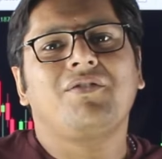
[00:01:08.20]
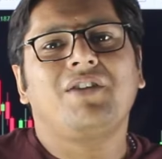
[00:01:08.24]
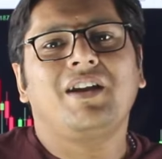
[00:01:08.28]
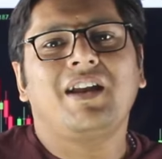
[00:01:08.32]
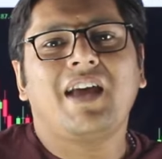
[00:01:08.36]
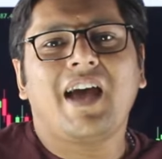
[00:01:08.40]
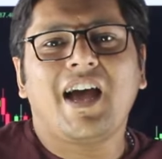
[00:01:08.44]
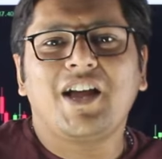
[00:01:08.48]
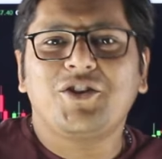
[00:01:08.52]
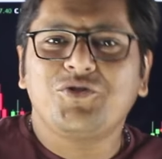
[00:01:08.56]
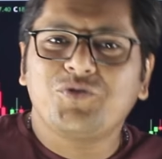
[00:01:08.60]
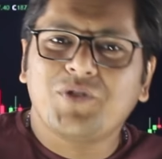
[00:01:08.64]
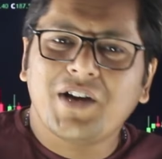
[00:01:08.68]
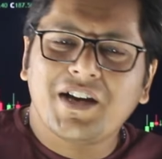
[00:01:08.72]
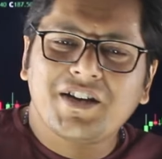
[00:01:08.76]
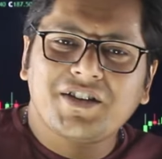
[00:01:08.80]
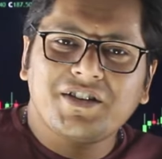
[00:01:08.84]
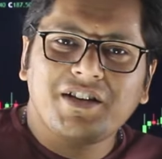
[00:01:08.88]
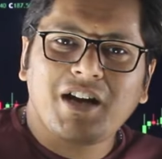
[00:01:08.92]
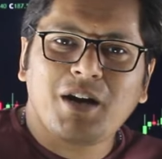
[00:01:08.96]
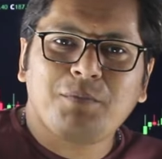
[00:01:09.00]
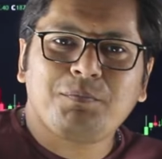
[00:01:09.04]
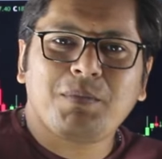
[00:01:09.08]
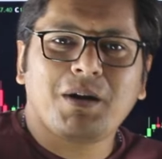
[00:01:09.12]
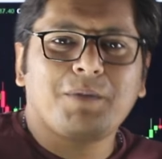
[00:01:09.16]
केवल
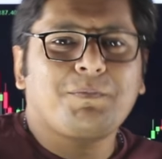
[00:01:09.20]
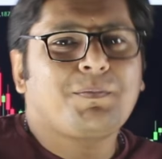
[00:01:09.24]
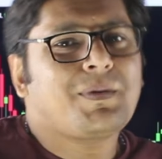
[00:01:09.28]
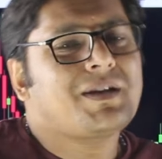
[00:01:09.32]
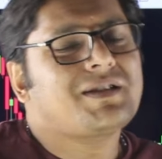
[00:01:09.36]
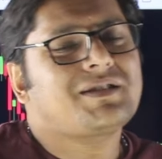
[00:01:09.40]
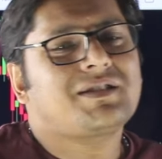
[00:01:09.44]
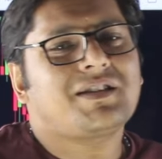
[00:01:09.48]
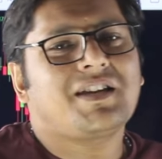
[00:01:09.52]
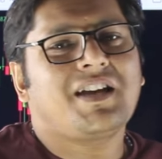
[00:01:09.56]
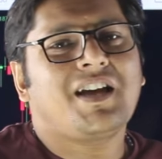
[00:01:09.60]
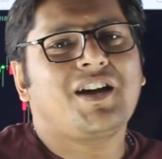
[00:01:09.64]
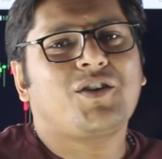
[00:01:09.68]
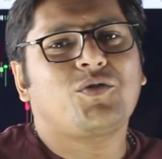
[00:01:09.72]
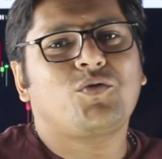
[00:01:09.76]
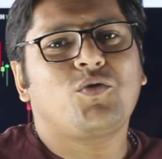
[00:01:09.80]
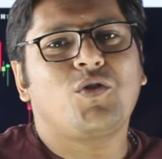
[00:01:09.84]
एजुकेशनल पर्पज से है